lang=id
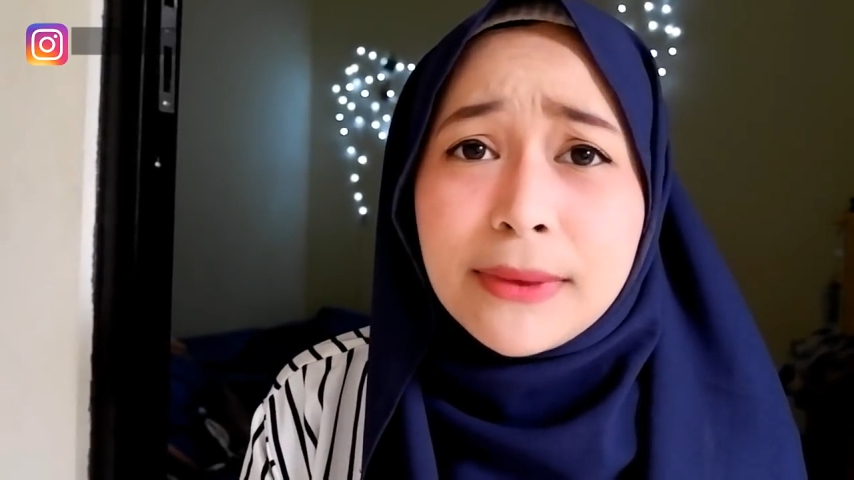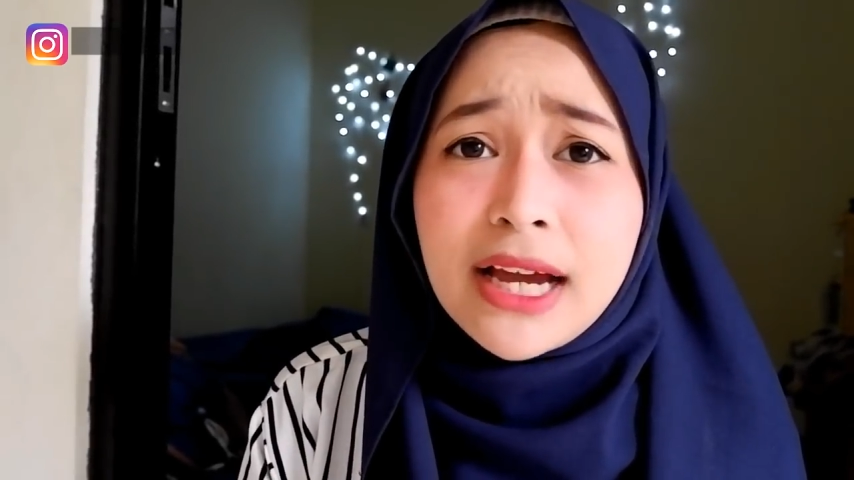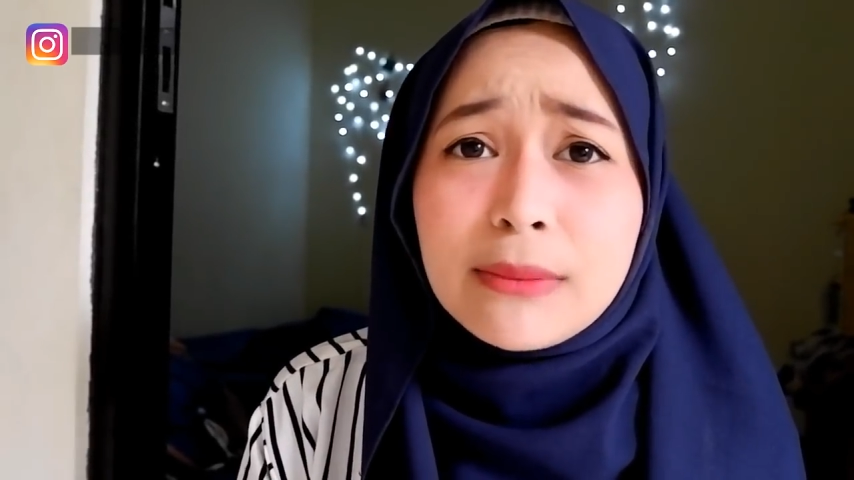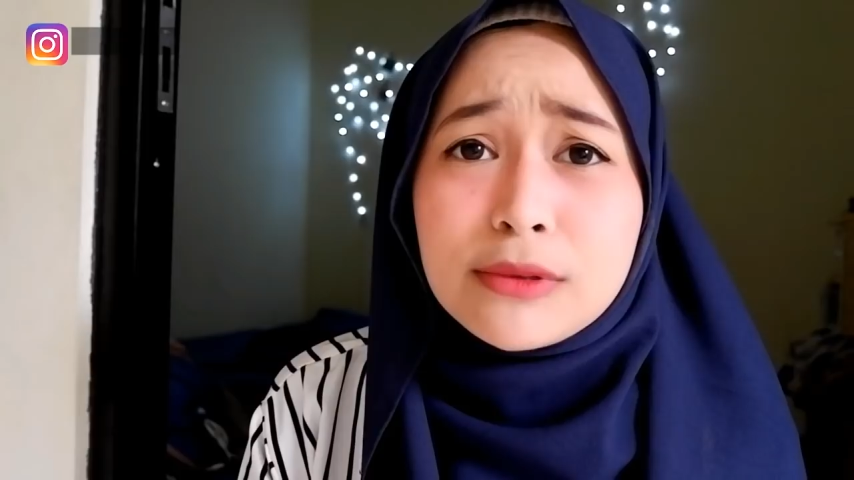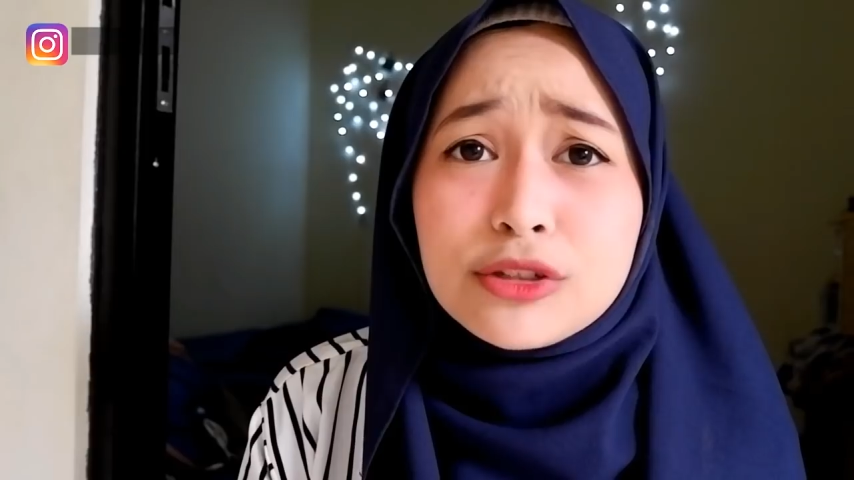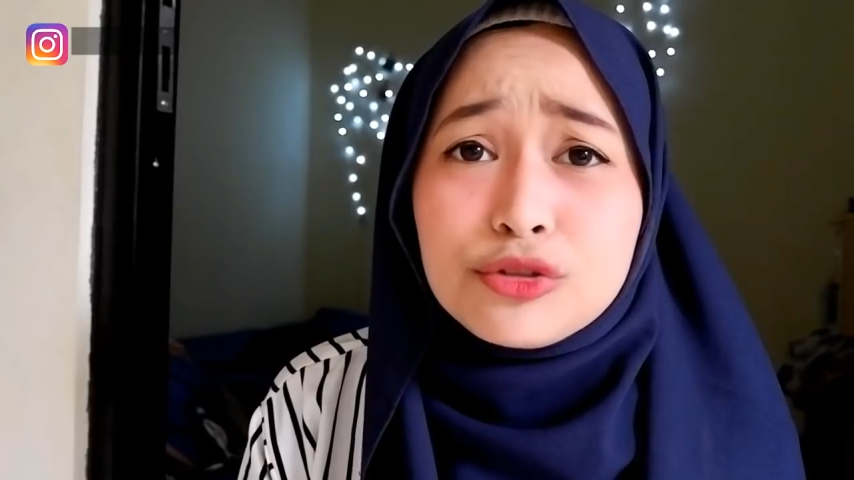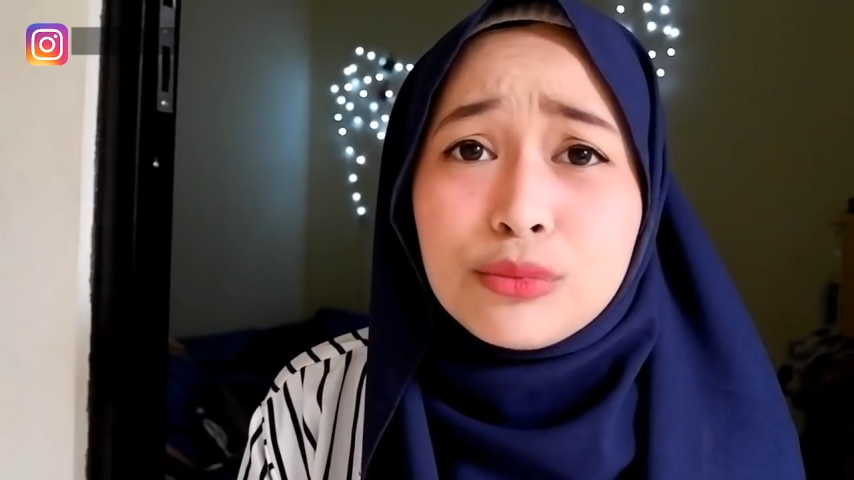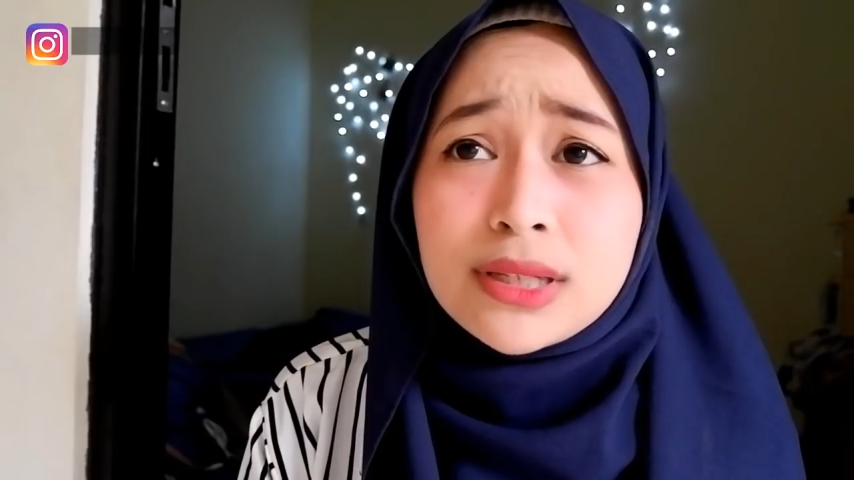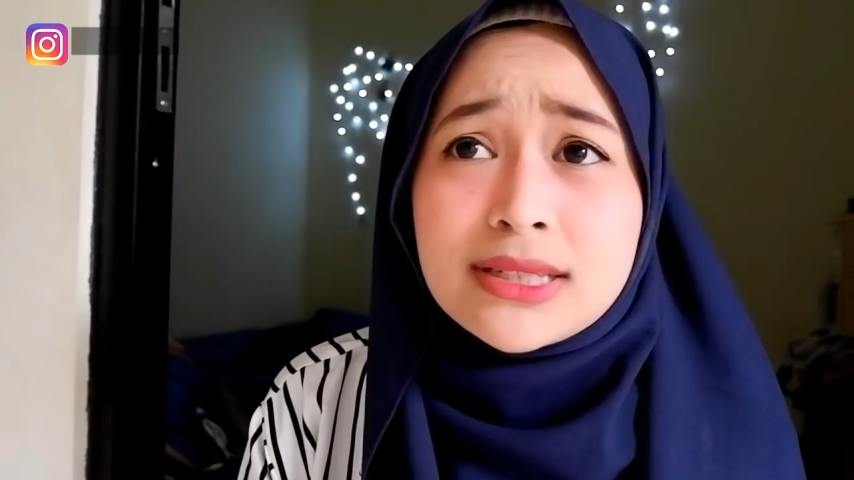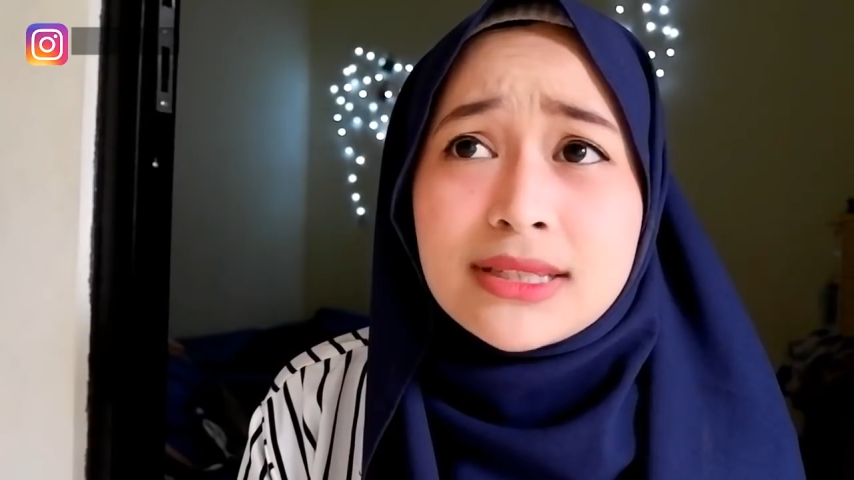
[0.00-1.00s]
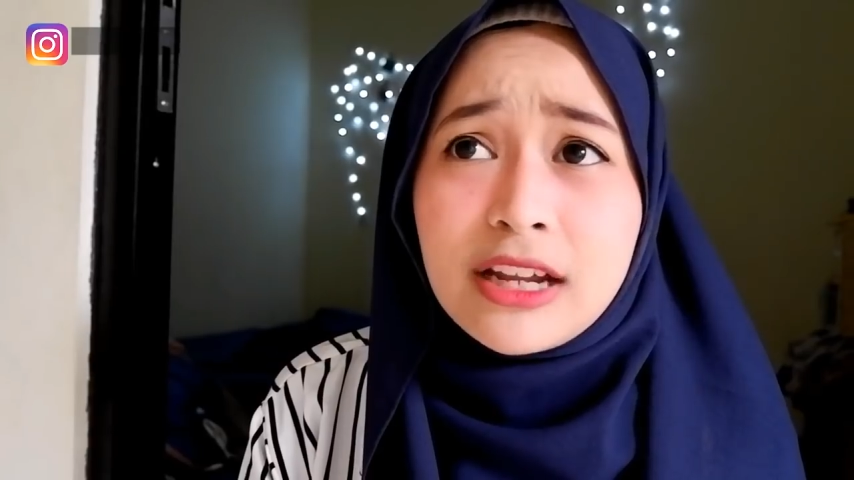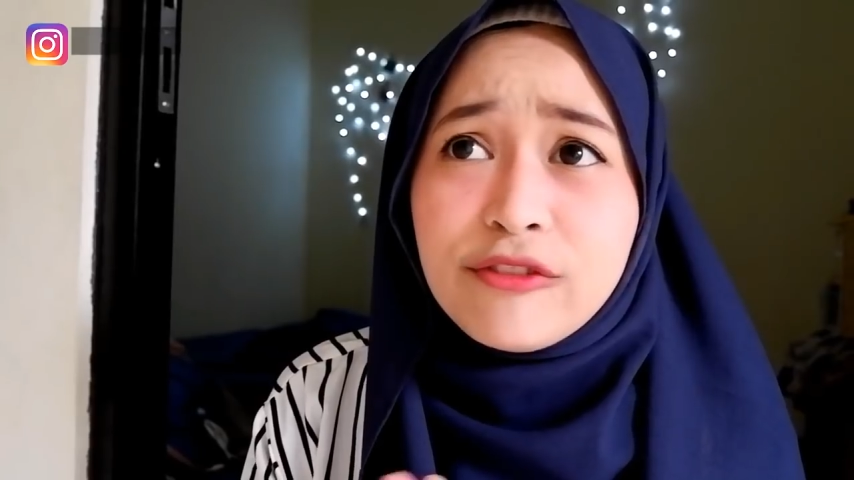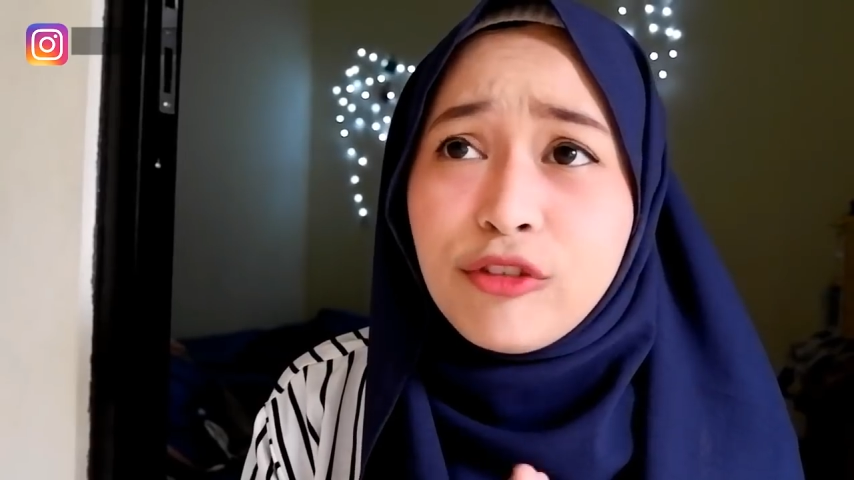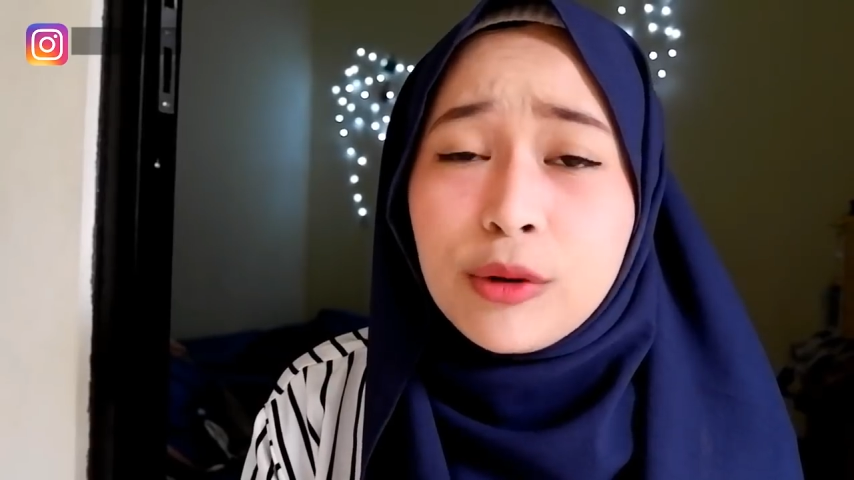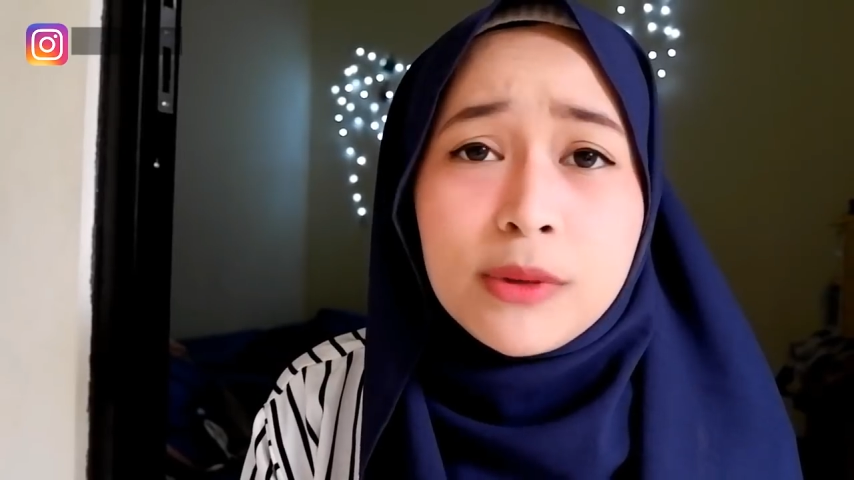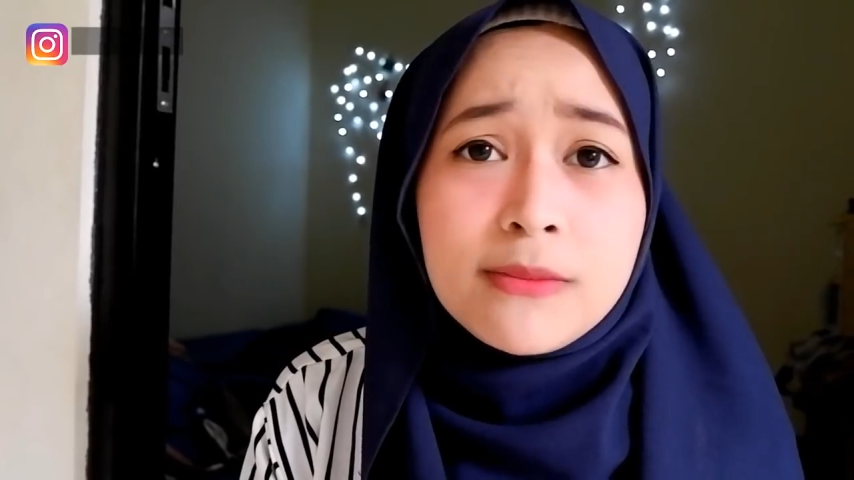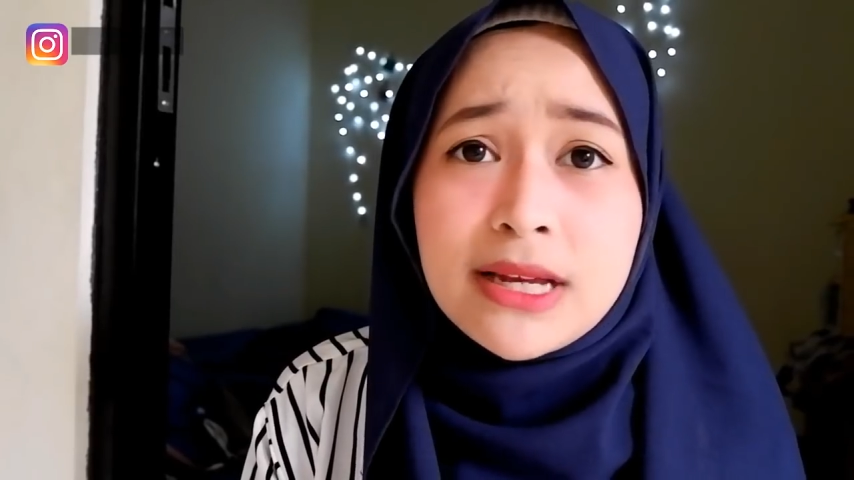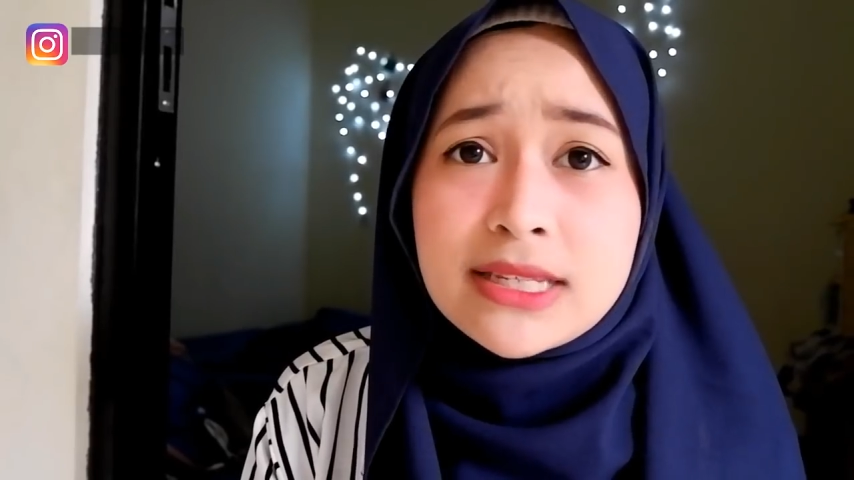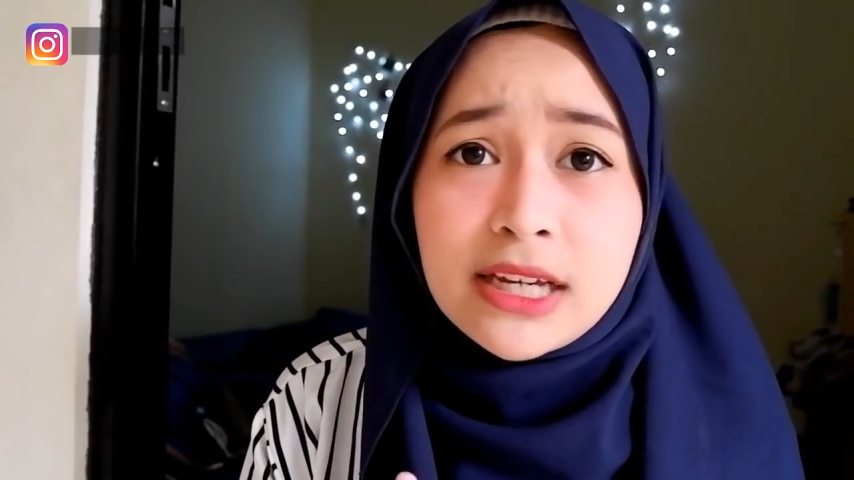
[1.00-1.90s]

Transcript: make upnya cuman start for 15